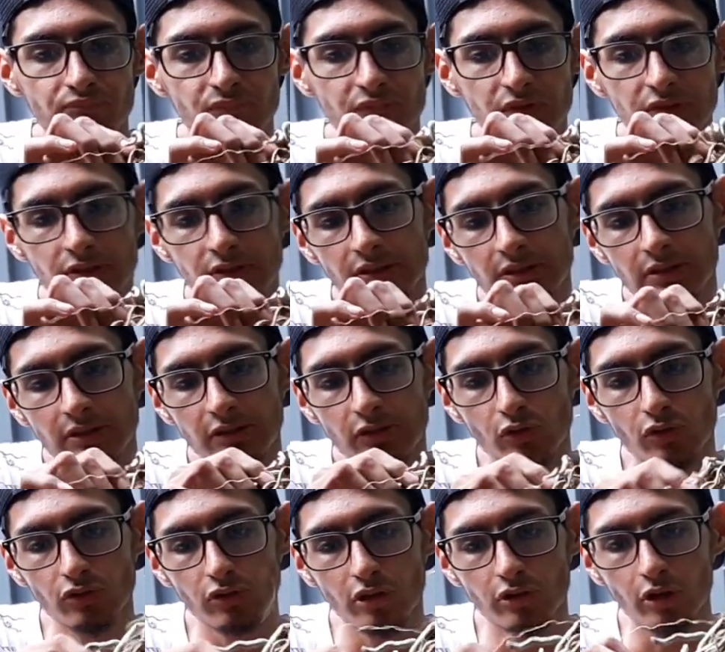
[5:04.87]
Si
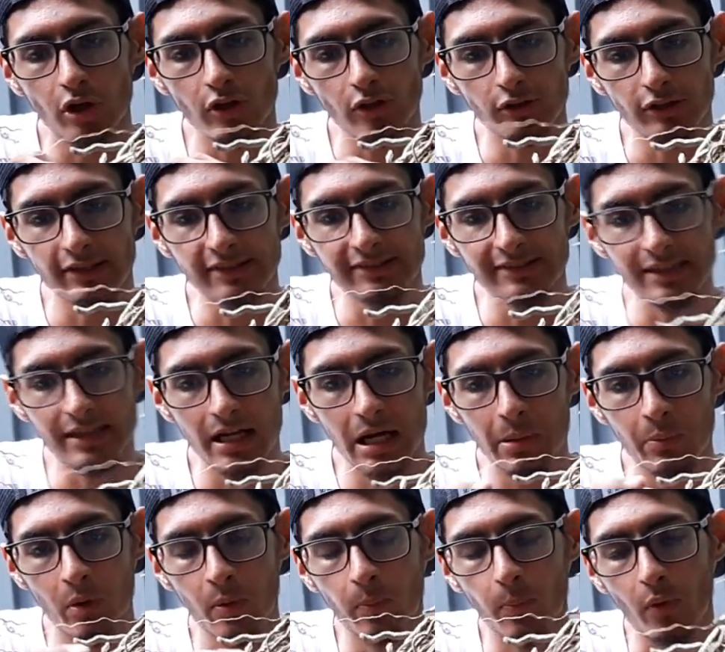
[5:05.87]
nosotros
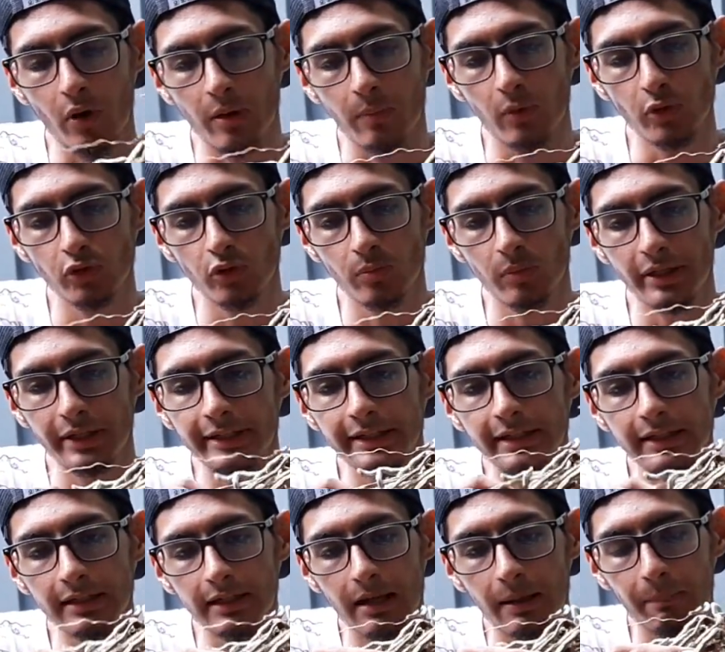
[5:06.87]
quisiéramos, podemos
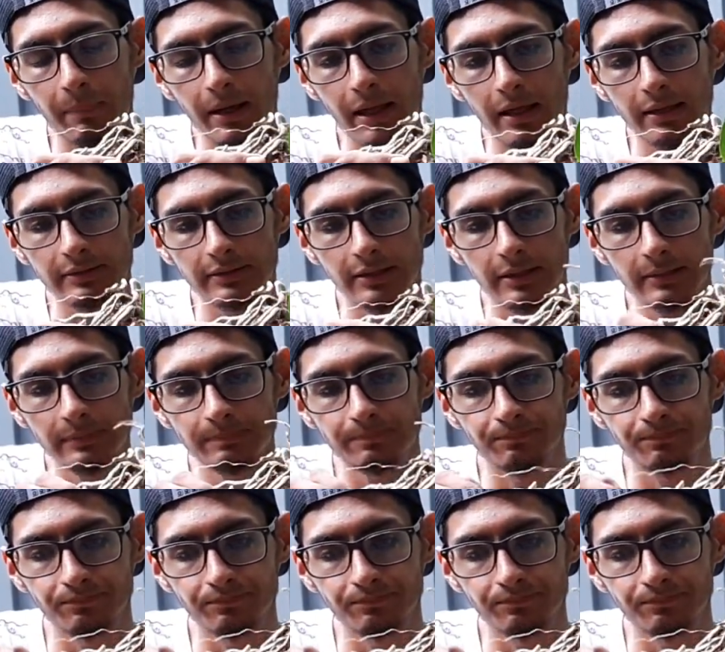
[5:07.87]
sumergir la planta